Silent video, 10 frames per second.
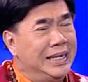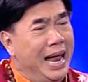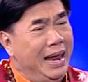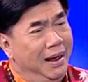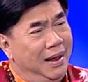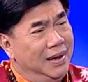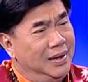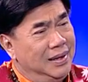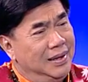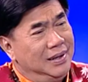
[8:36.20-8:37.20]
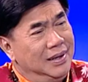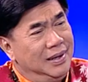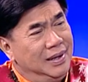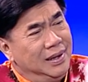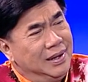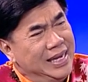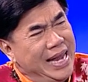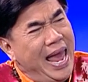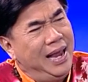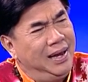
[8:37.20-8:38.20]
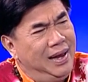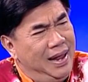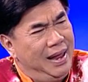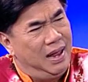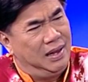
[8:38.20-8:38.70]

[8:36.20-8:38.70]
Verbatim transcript: กไหนอ่ะครับเก่งอะ